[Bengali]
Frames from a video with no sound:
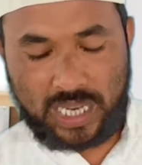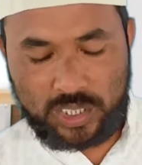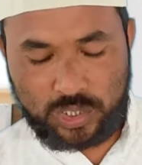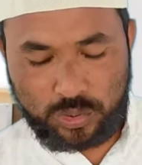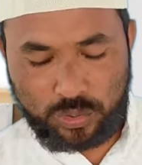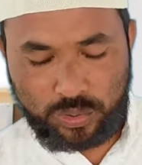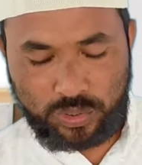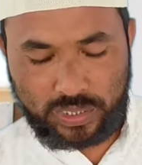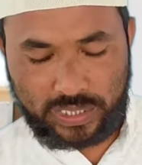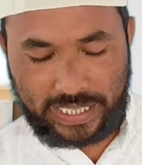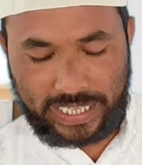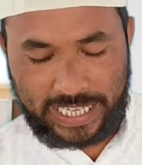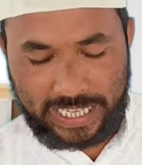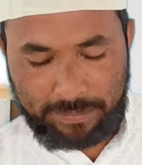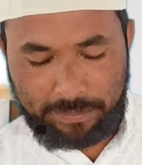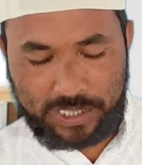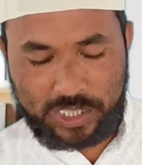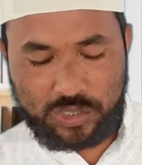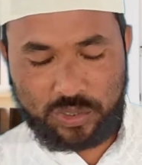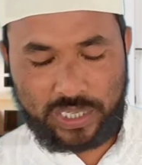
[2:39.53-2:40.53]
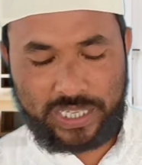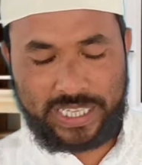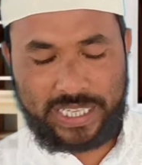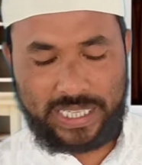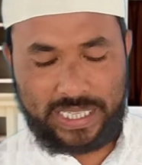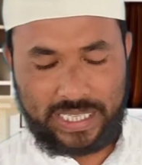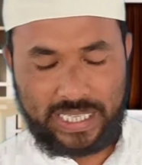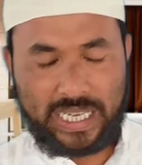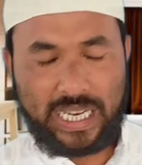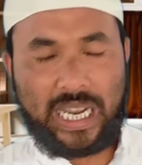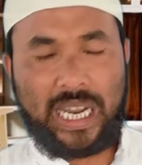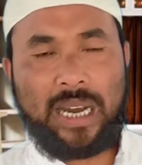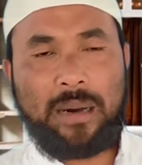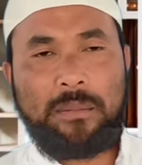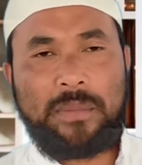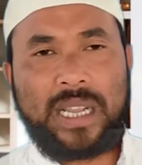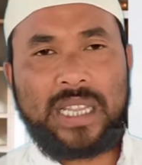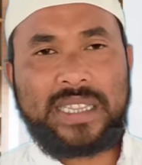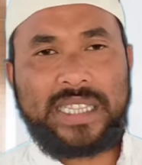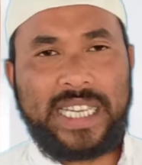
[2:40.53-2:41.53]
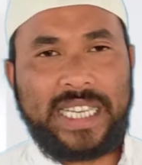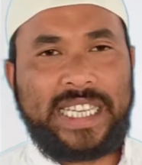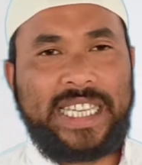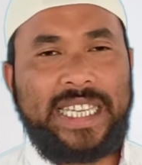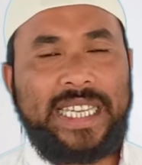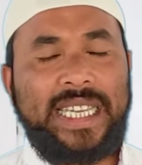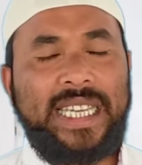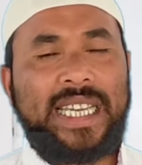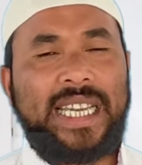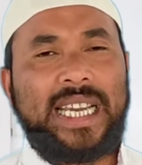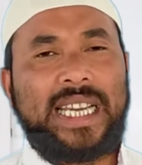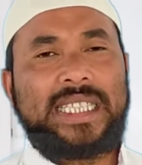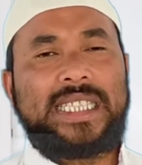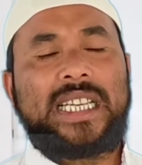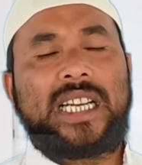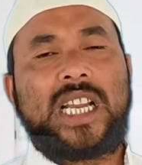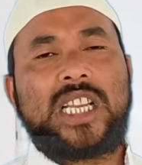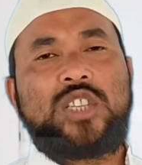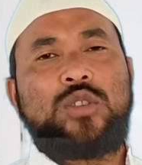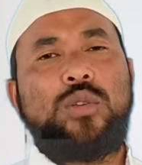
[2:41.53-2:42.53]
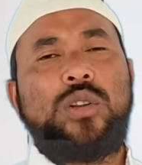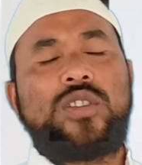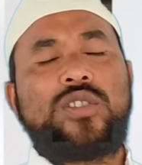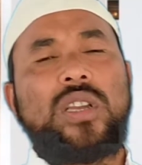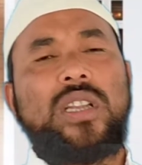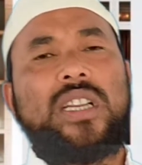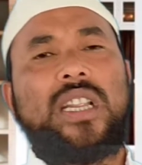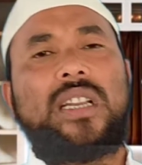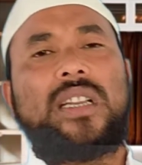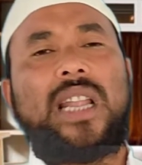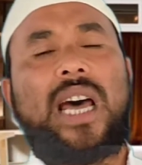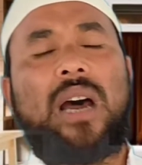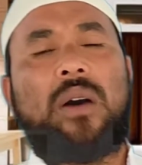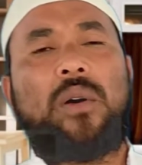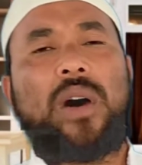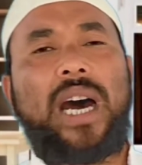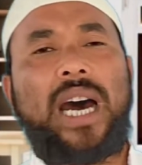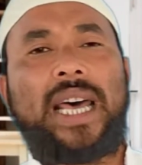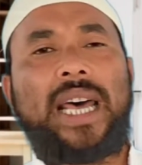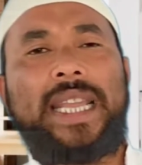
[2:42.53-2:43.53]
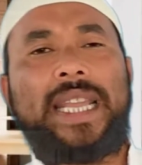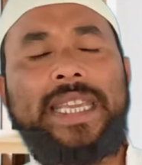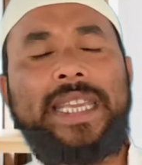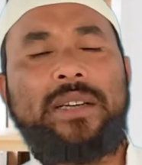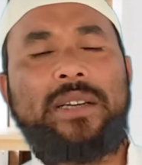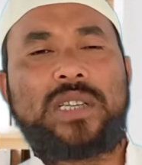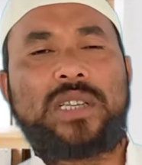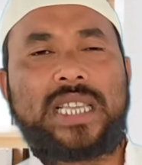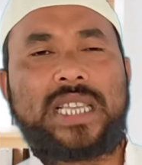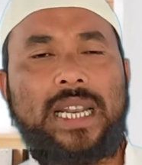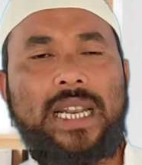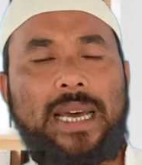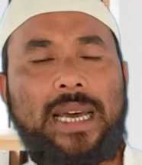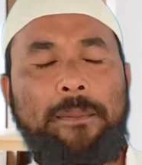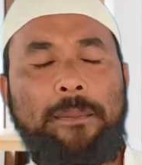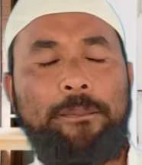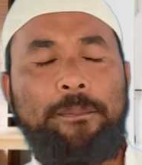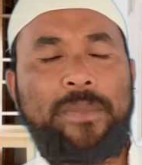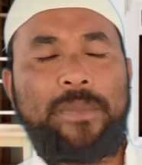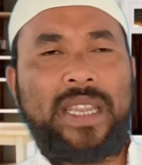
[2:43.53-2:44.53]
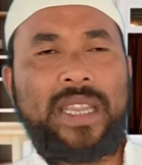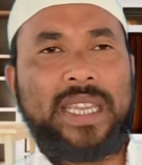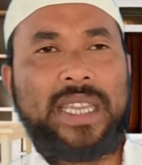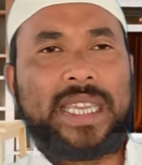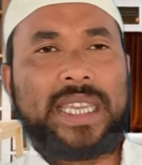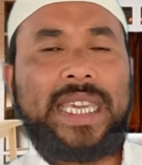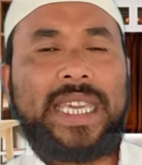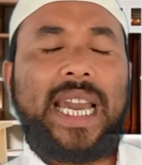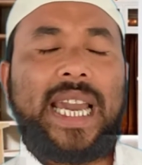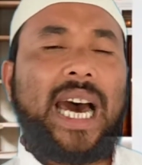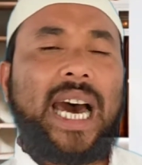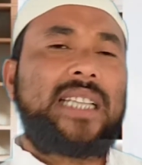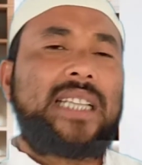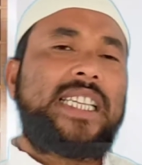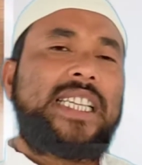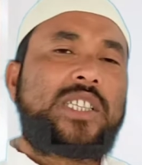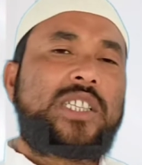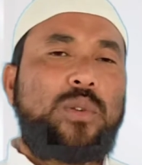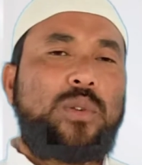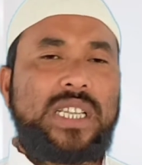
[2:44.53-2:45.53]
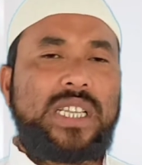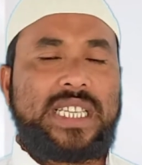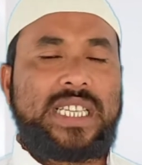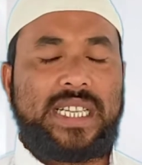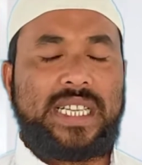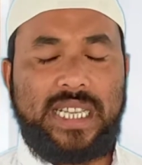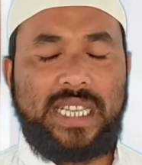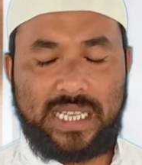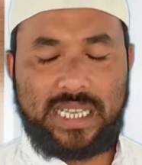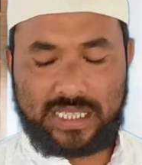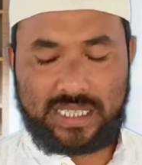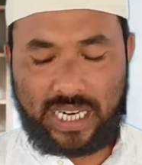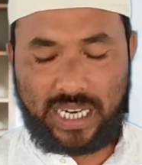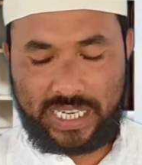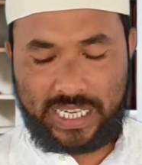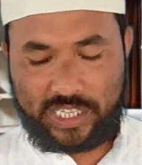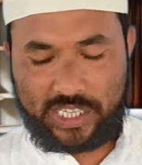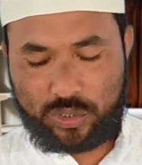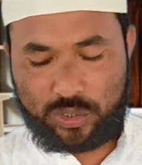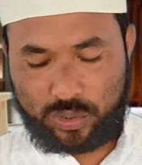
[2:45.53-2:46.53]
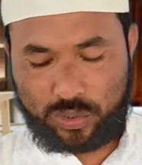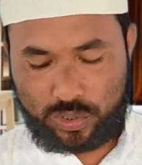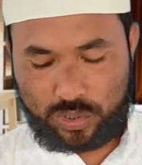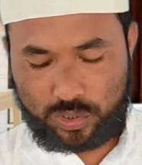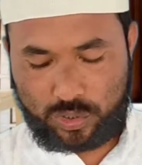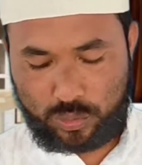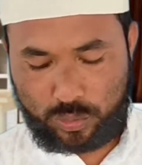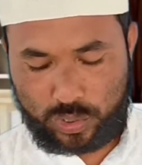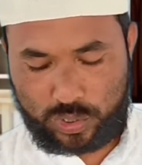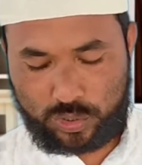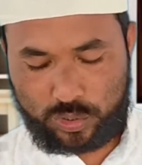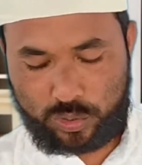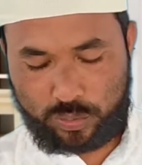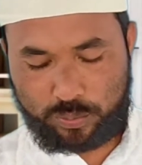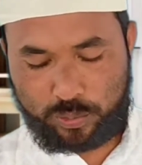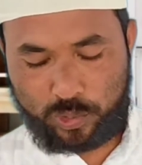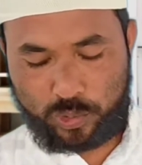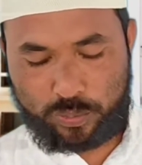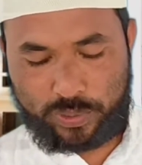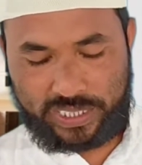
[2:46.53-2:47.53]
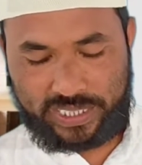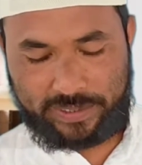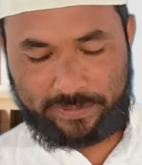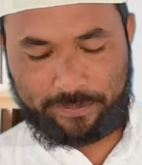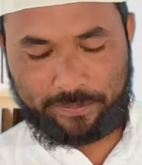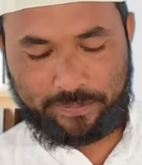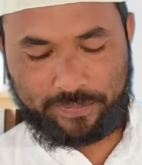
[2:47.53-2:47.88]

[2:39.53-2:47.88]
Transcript: আসুন এই বিষয়ে আমরা দেখি যে রসুল সাল্লাহ আলাইহি ওসাল্লাম কি আদেশ করেছেন সাড়ে চোদ্দশো বৎসর পূর্বে